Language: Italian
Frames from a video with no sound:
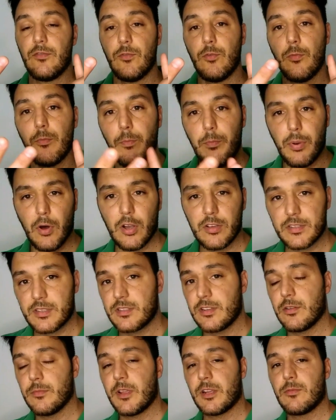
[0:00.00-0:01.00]
un
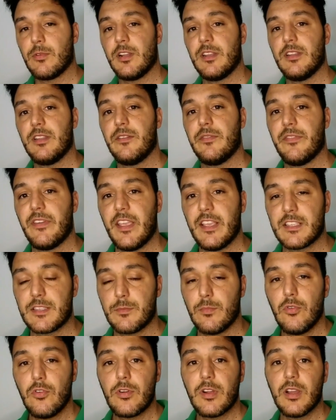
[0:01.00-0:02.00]
post come quelli di
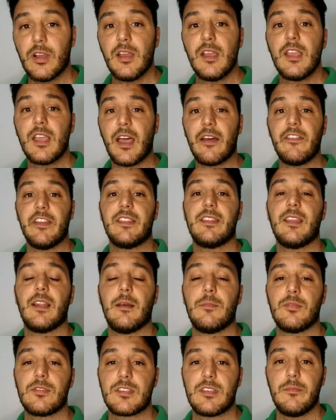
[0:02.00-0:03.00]
Facebook, avete
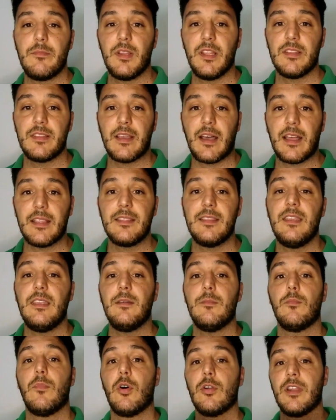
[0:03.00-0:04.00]
la possibilità
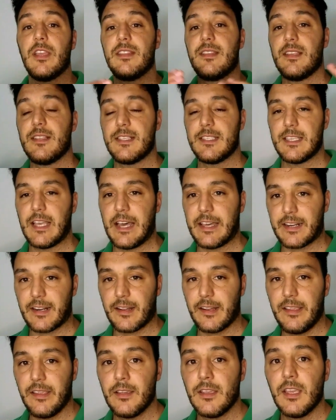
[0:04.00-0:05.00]
di
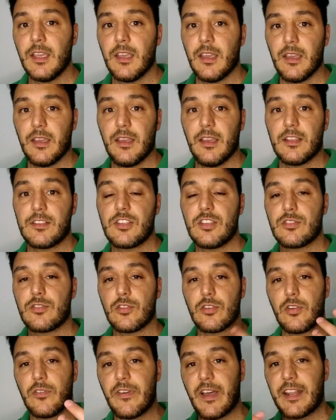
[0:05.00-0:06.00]
monetizzarli. Eh, ci
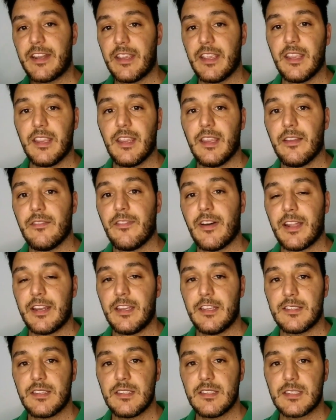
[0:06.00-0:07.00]
sono varie,
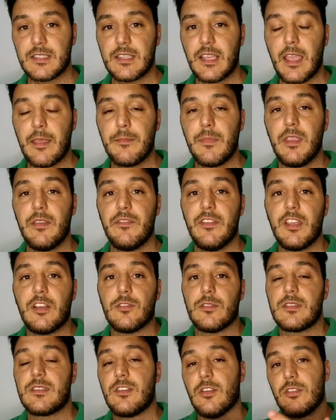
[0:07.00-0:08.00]
vari sistemi, vi
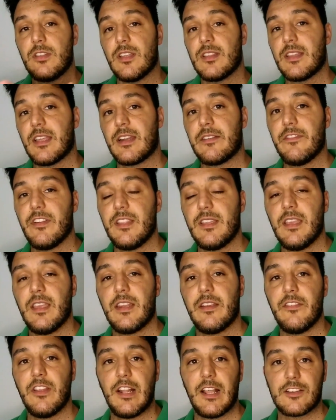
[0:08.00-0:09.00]
consiglio di andare a
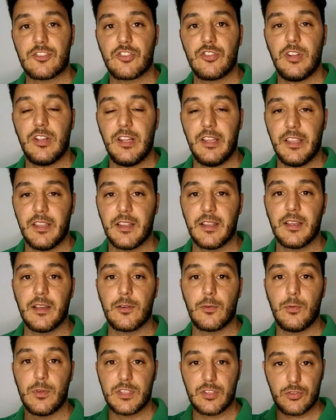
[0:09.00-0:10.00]
vedere, vi lascio il
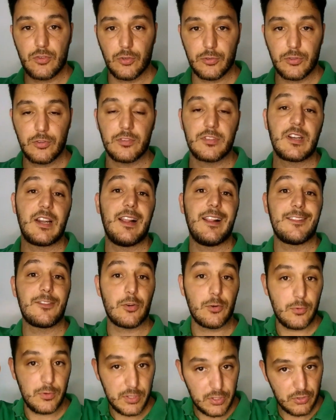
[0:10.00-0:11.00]
link qui sotto. Tra
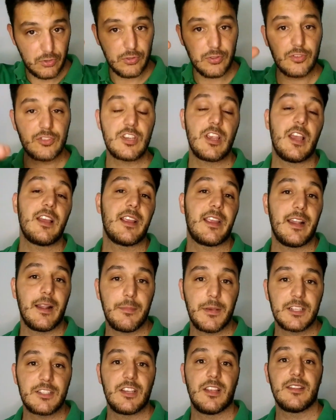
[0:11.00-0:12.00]
l'altro qui sotto c'è anche la
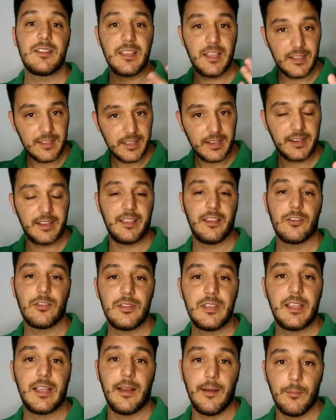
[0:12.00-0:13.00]
pagina di El Tanghero
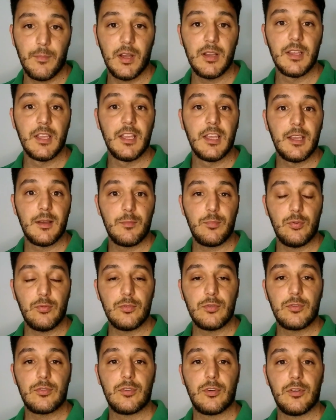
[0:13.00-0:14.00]
di Cam
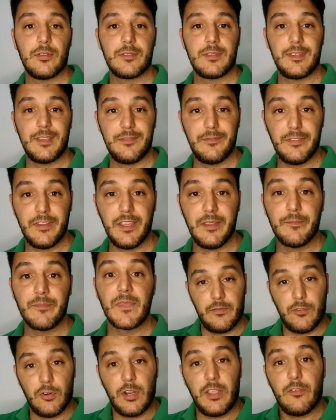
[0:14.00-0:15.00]

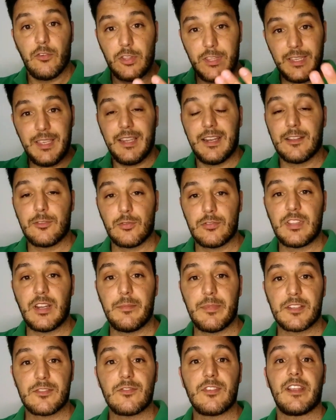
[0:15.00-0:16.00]
www.tv. Volevo dire a tutte le
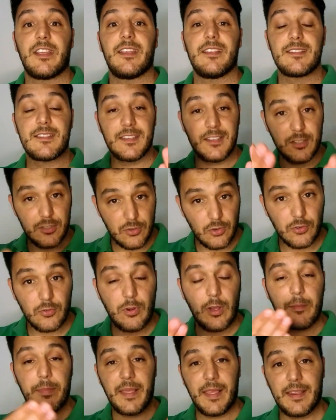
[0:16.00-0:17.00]
persone che si
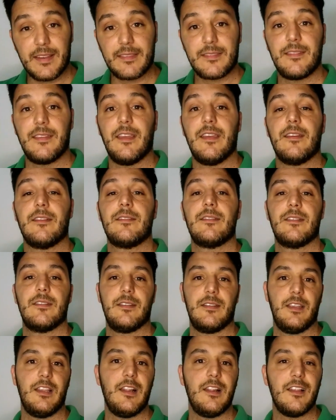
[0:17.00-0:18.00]
sono aperte
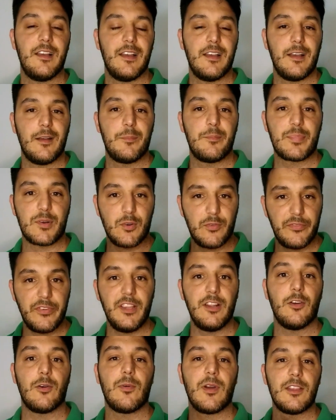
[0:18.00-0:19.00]
il eh,
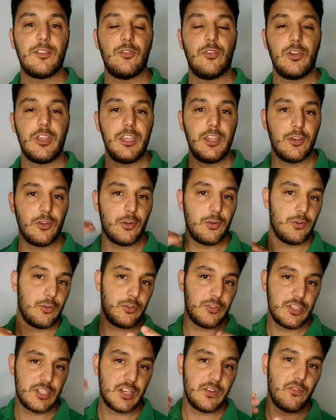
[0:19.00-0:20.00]
profilo quando io
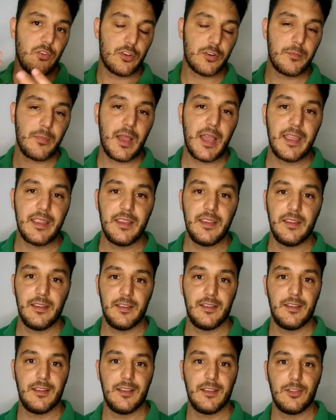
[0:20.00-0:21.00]
lo dicevo
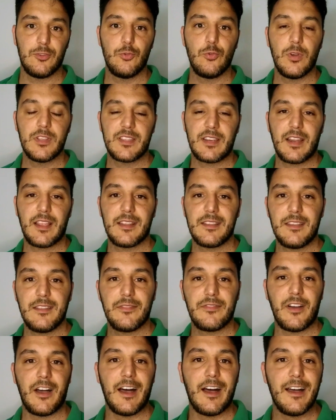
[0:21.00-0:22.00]
ormai eh, due o tre anni
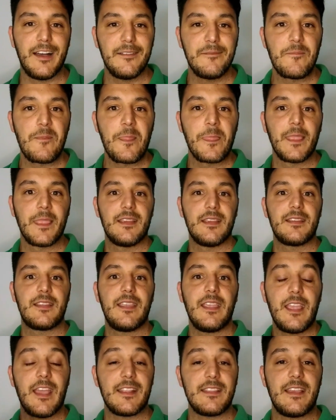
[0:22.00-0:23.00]
fa,
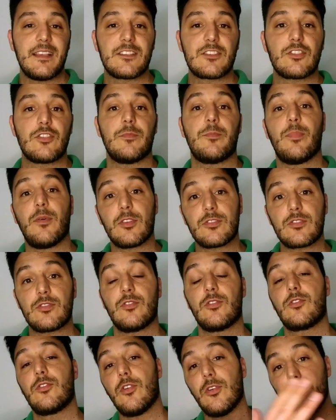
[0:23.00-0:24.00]
che adesso
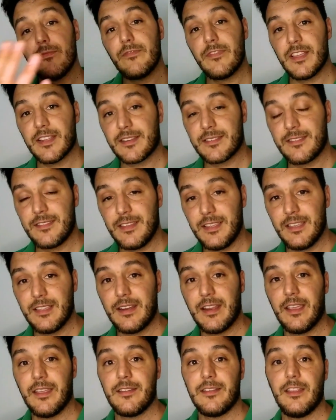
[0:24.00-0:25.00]
possono
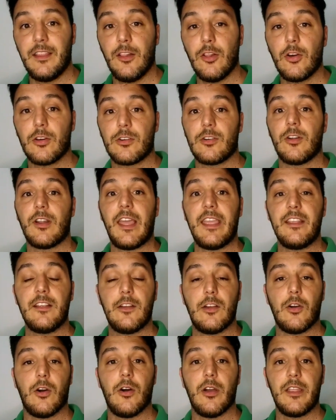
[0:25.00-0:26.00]
convertire il loro
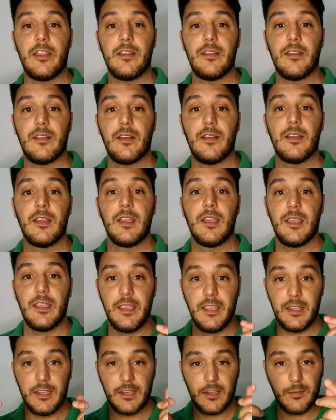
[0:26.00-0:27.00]
Litecoin
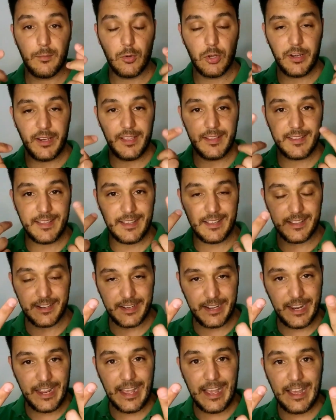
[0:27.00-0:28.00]
in moneta
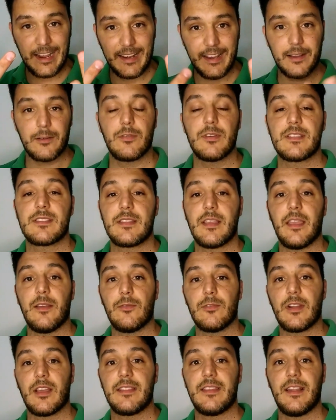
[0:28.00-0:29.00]
reale. Questa è
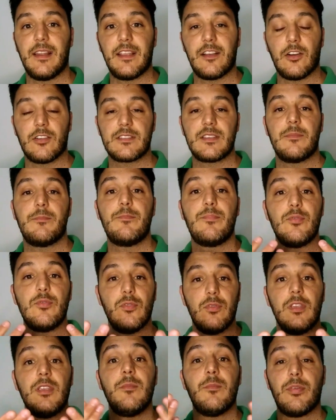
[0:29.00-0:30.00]
una delle cose
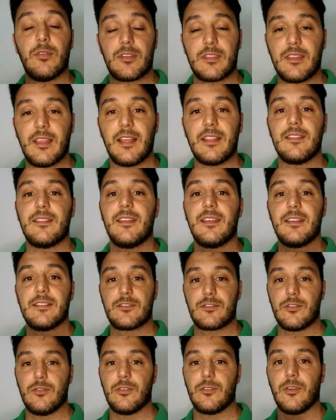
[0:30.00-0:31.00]
più importanti che
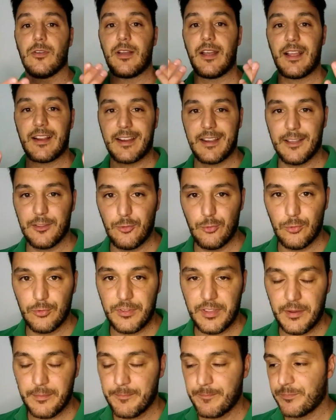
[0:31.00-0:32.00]
sono
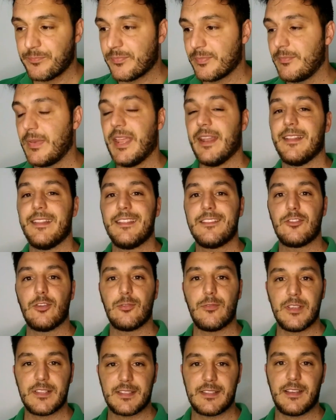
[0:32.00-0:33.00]
accadute. Bene,
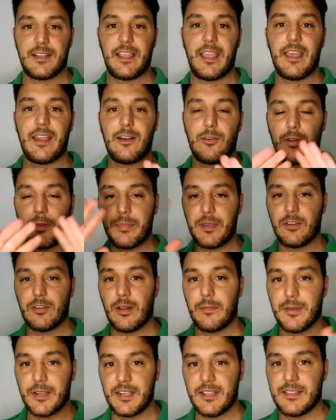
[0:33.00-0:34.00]
detto questa che era una
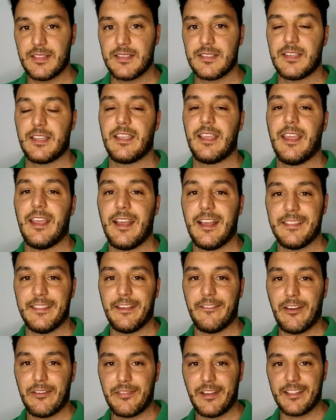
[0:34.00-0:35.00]
piccola parentesi che
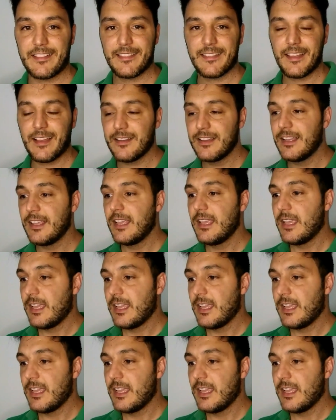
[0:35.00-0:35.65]
andava fatta,